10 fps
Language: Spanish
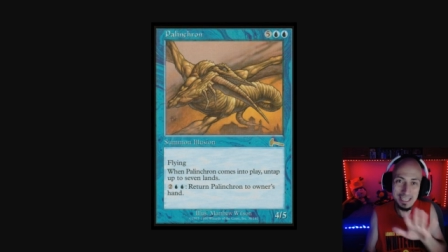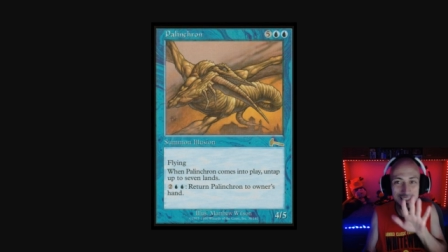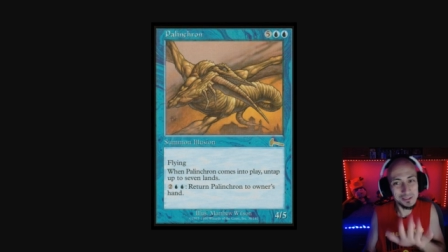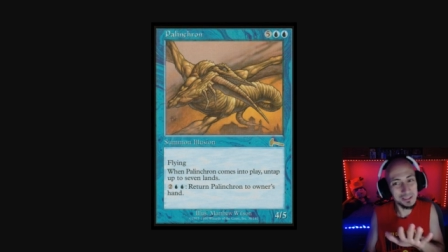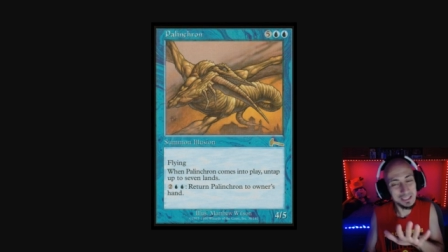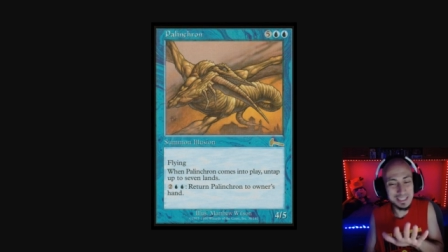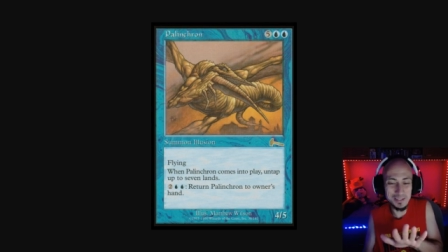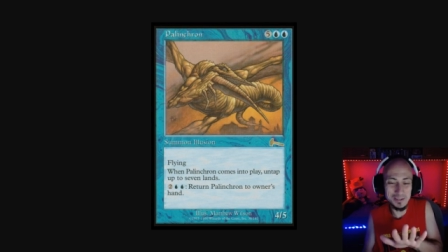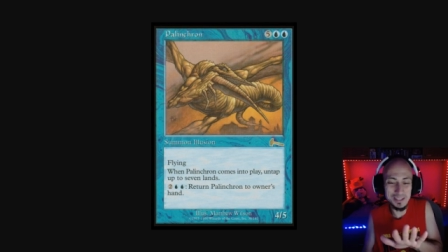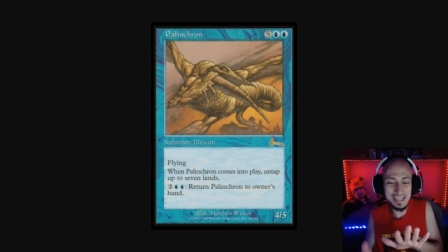en cuanto tienes cinco
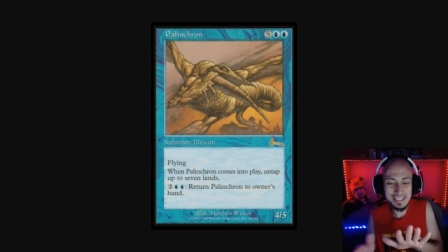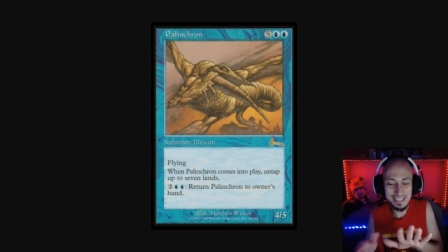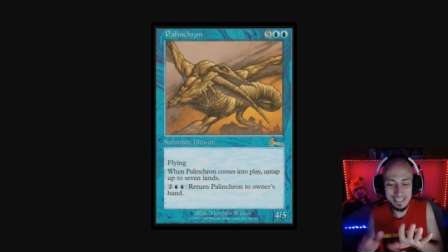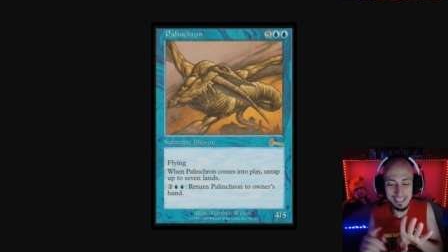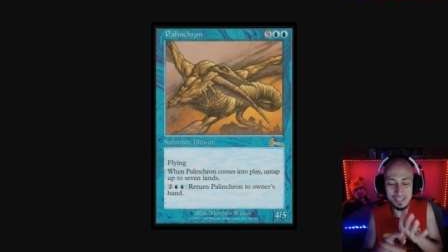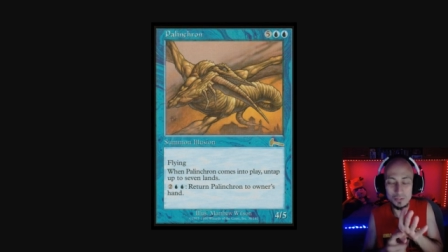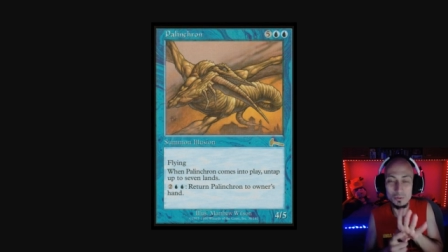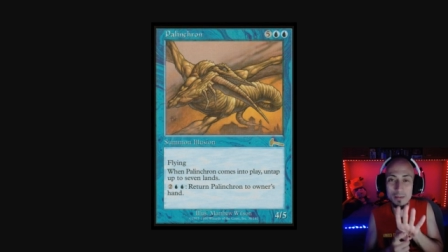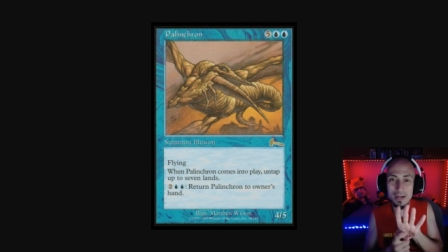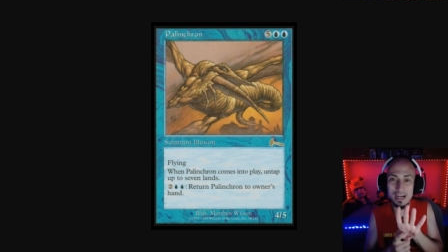islas, giras
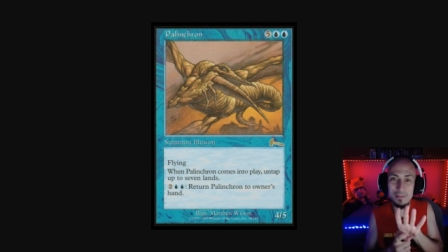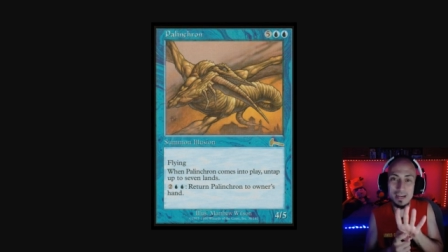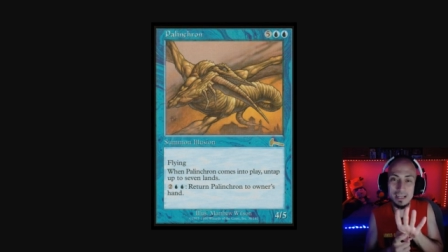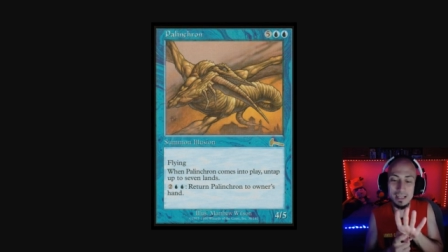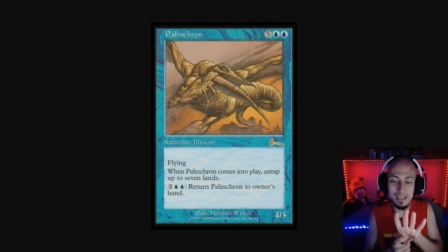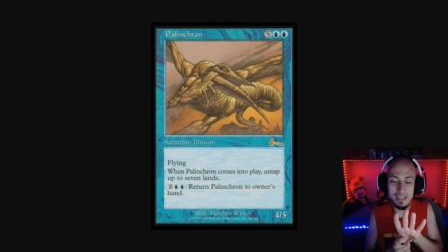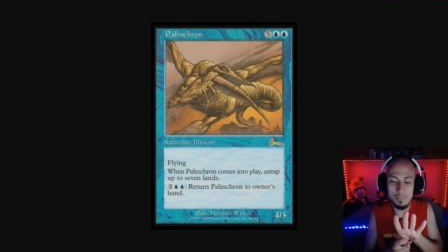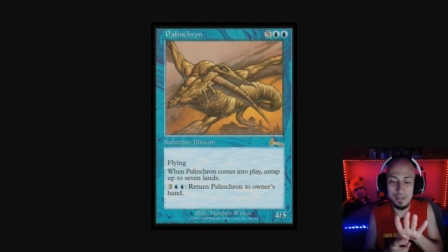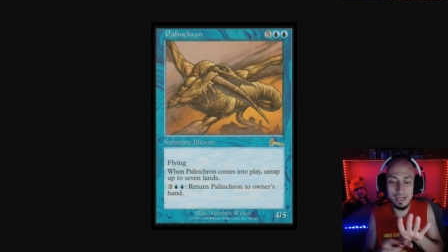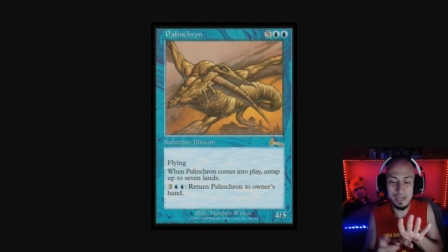una para el mana, eh,
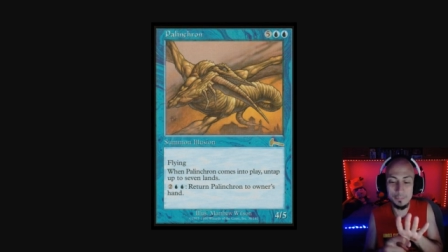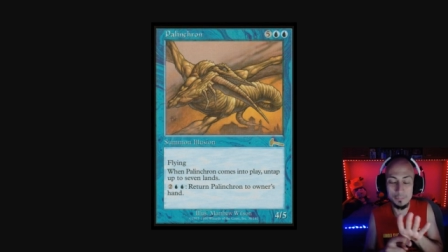para